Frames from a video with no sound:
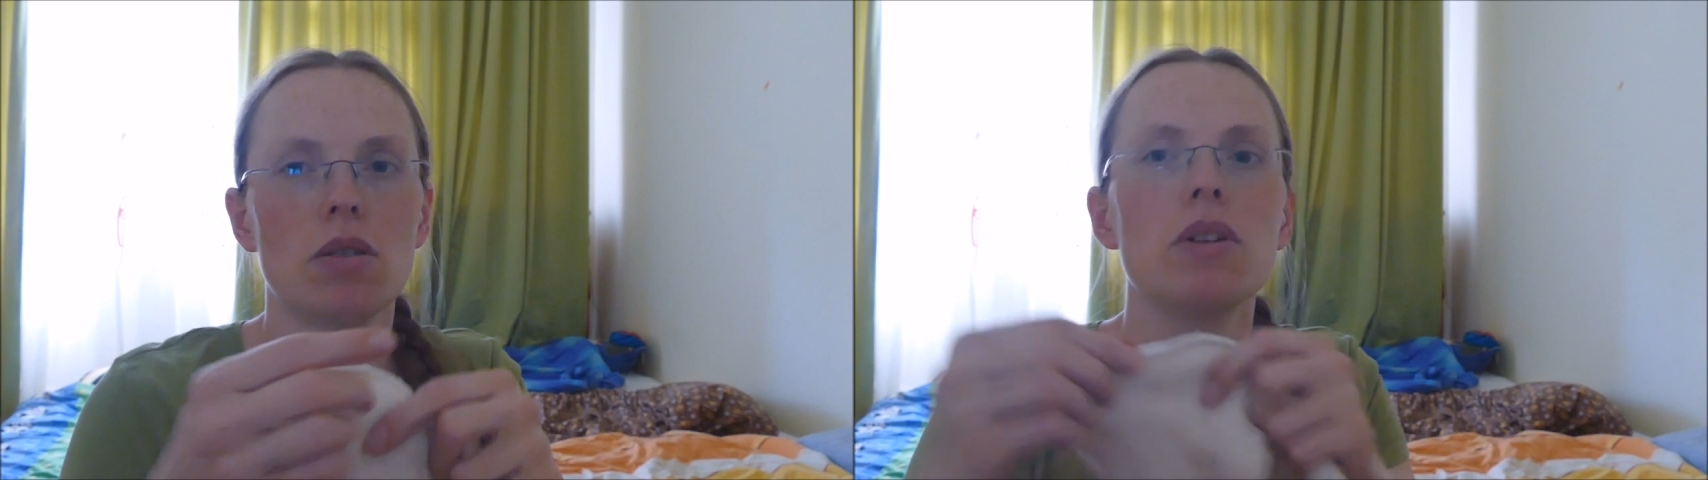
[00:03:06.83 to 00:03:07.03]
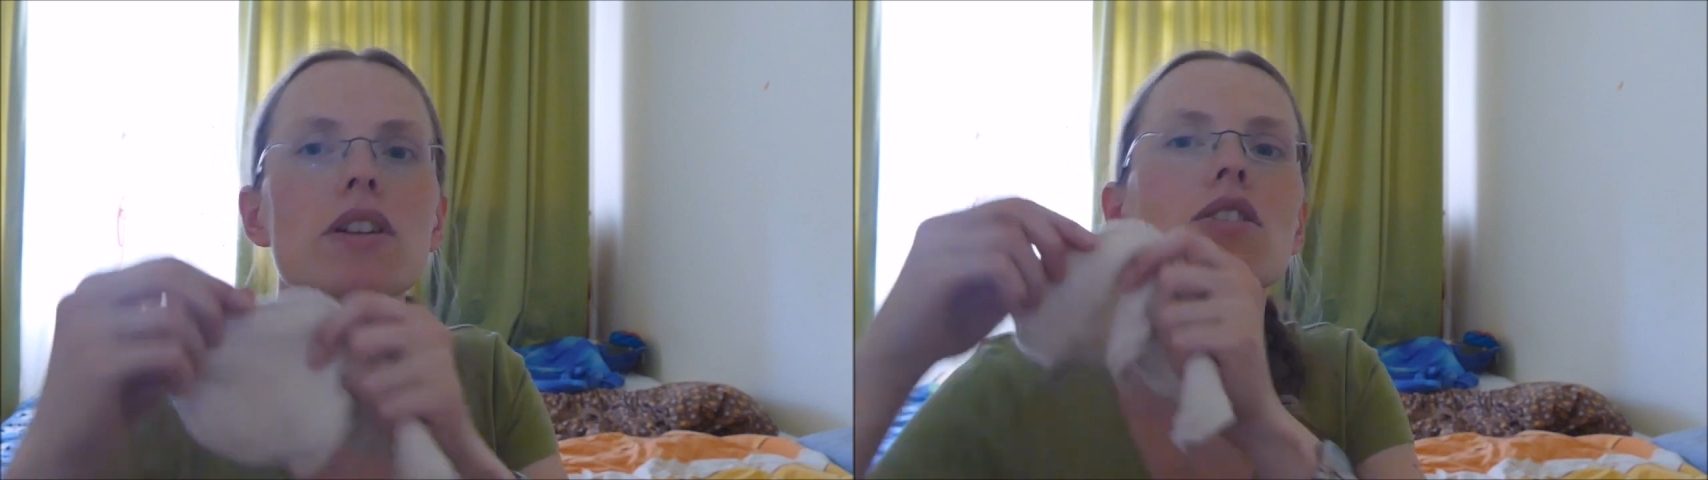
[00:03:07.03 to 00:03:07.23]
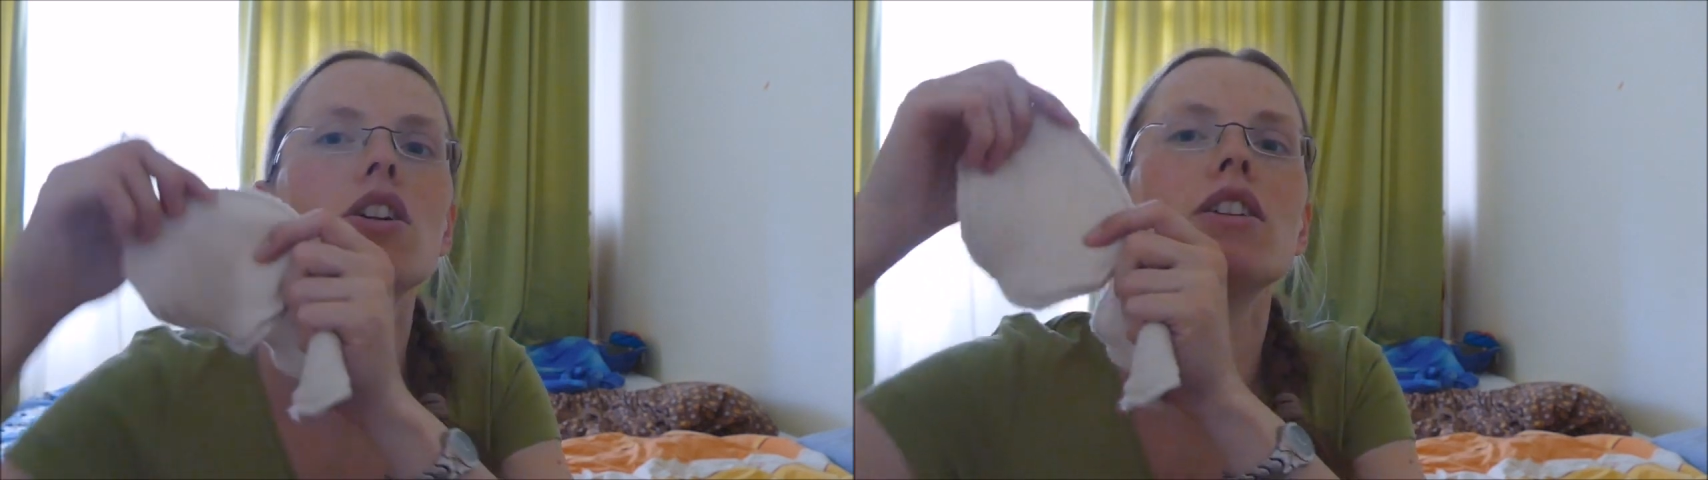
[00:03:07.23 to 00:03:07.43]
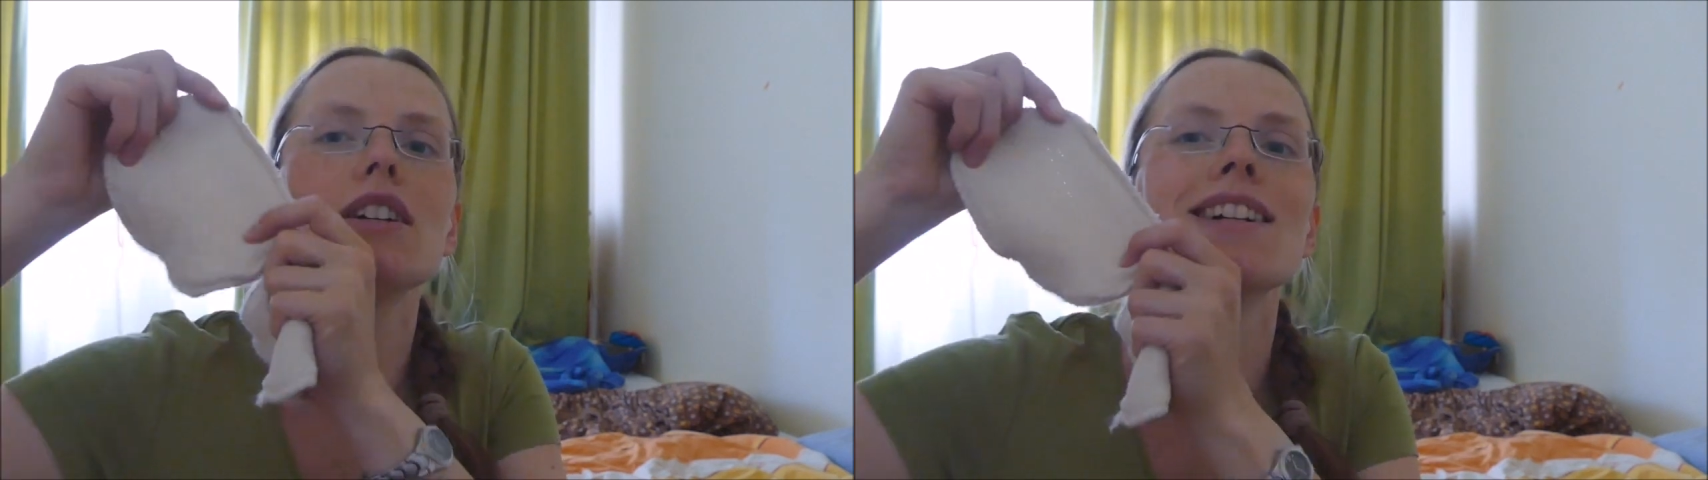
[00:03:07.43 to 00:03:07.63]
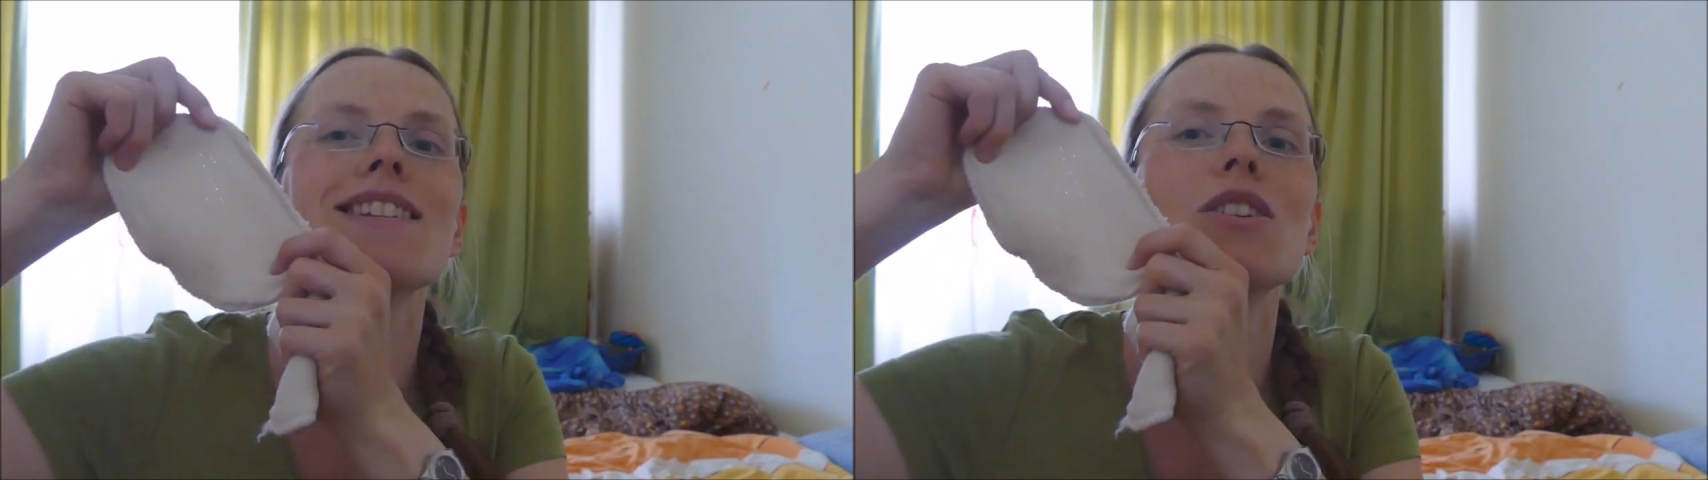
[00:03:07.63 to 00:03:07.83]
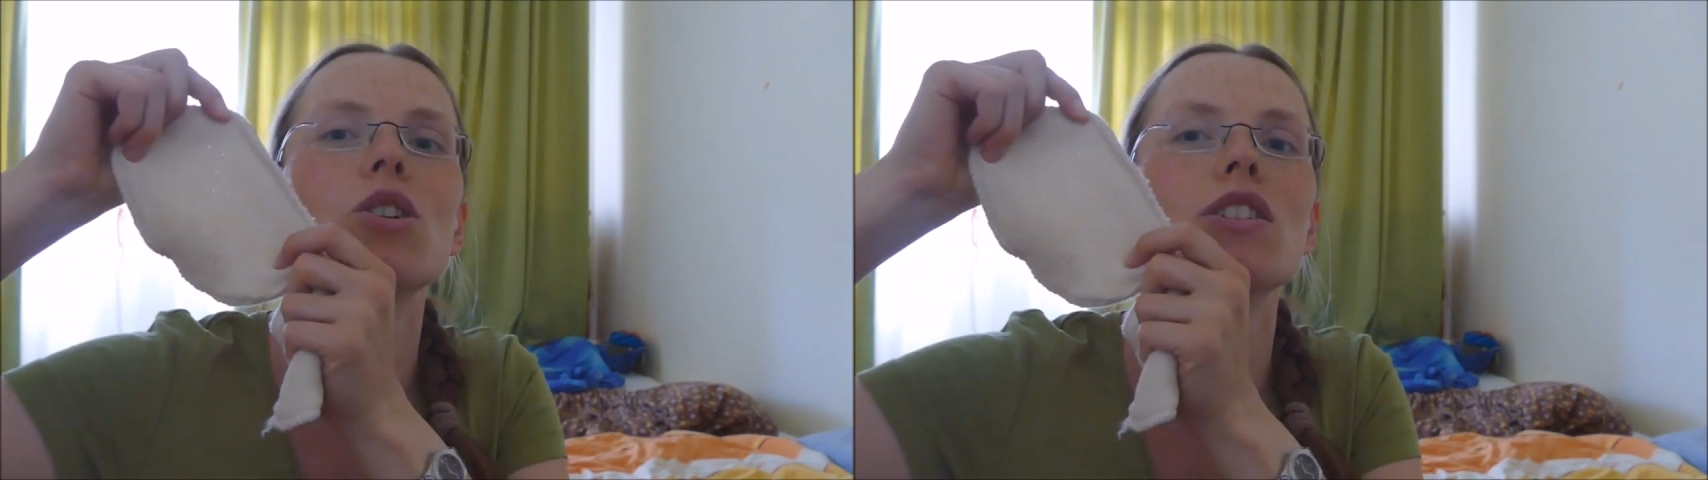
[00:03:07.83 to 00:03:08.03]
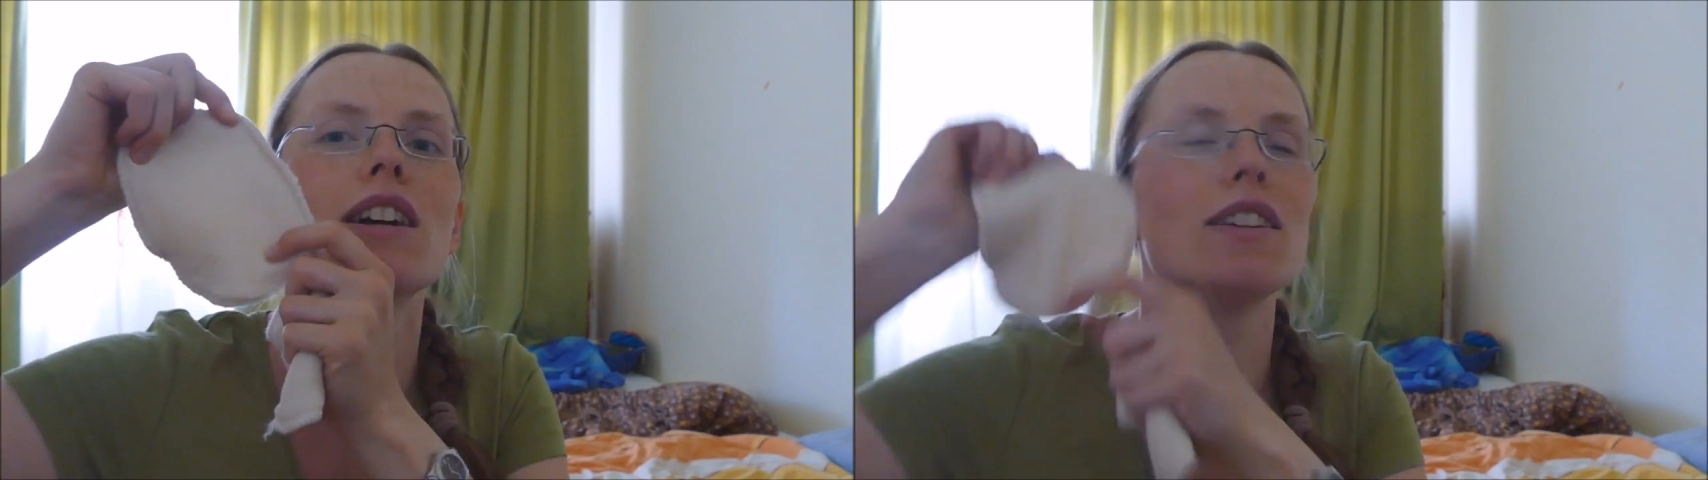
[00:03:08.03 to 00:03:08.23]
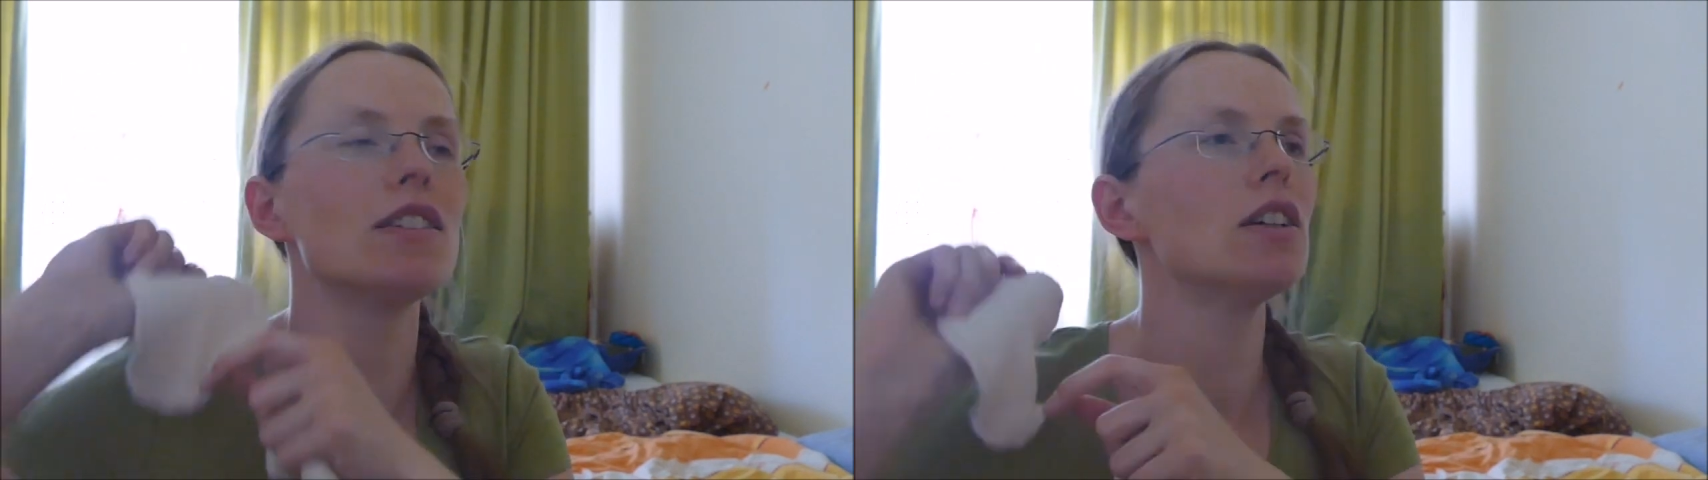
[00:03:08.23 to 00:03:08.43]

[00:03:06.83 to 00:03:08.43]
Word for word: aber die sollen ganz toll sein.